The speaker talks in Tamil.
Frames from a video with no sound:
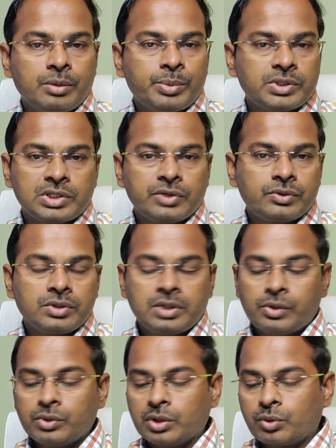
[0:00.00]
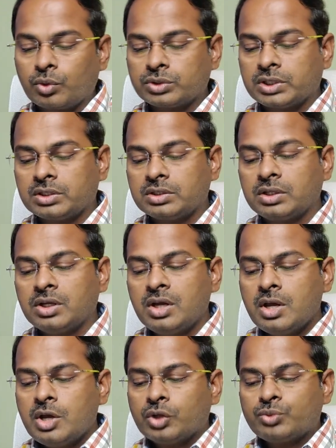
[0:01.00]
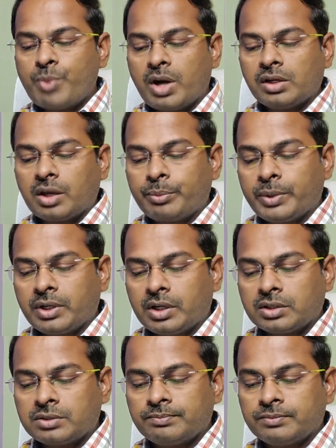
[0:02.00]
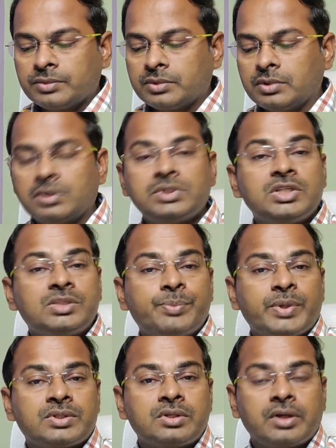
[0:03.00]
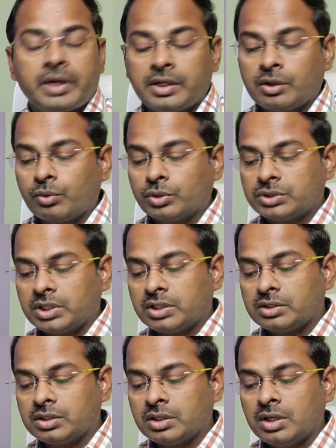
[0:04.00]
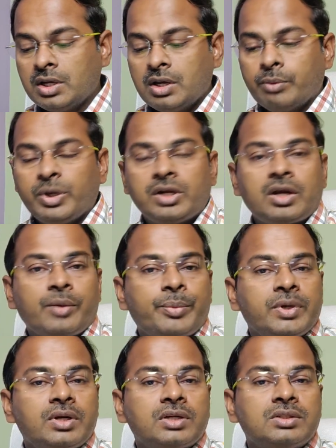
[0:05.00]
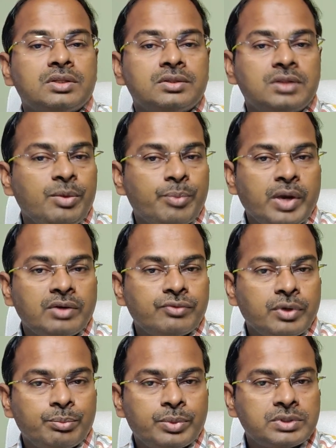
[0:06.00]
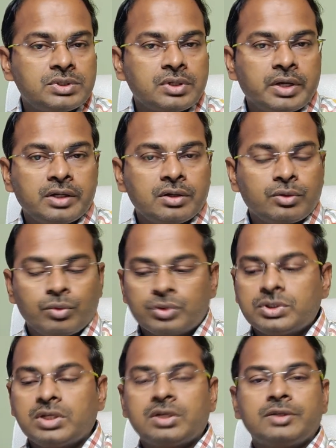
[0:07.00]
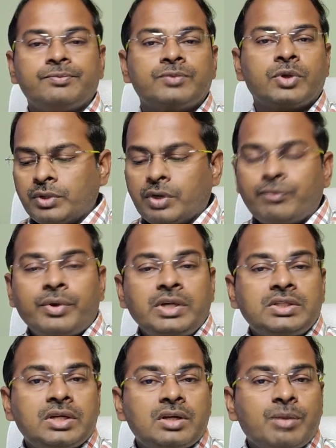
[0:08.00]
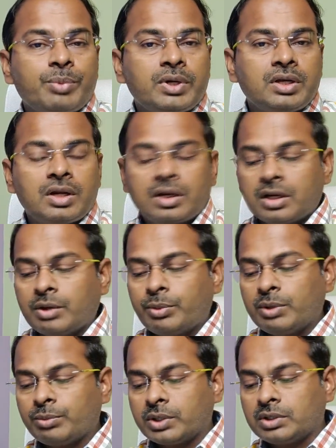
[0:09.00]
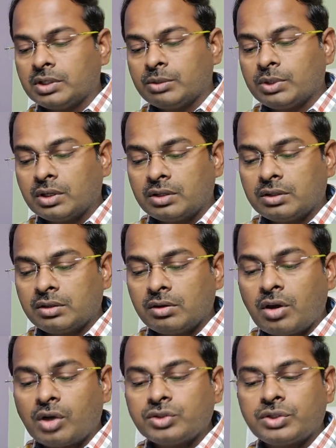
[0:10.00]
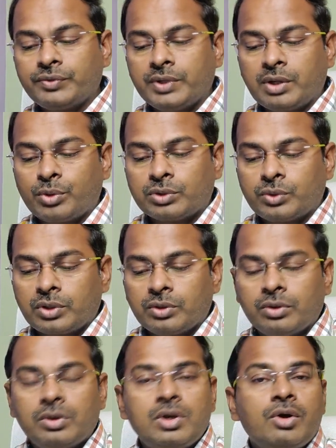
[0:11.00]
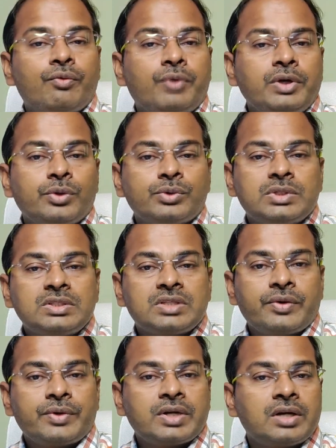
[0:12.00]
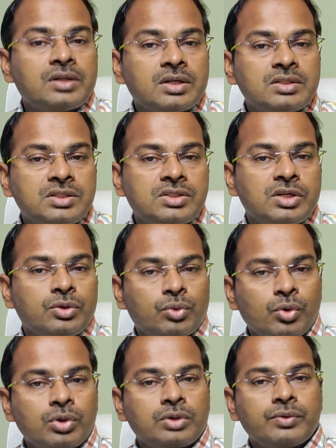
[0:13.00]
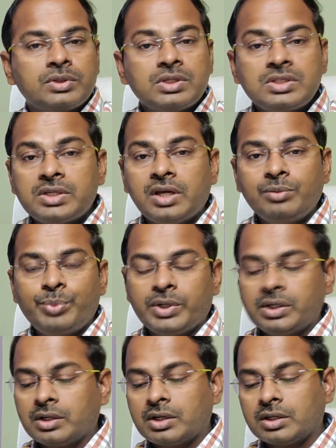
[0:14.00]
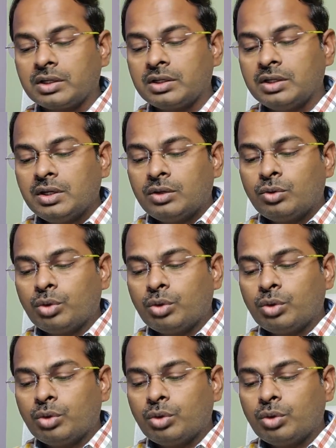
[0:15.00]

ரெண்டு பர்சன்ட் வந்து டவுனில் க்ளோஸ் ஆகிருது ஸ்மால் கேப் இண்டெக்ஸ் சிக்ஸ் பர்சன்ட் கெயினில் க்ளோஸ் ஆயிருக்குது மிட் கேப் இண்டெக்ஸ் த்ரீ பாயிண்ட் ஃபைவ் பர்சன்ட் கெயினில் க்ளோஸ் ஆயிருக்குது எஃப்ஐஸ் என்ன பண்ணிக்கிறாங்க அப்படின்னு பார்த்தீங்க அப்படின்னா லாஸ்ட் வீக்கை பொறுத்த வரையும் ஃபைவ் தௌசண்ட் செவன் ஹண்ட்ரட் அண்ட் சிக்ஸ்டி க்ரோருக்கு வந்து செல் பண்ணிக்கிறாங்க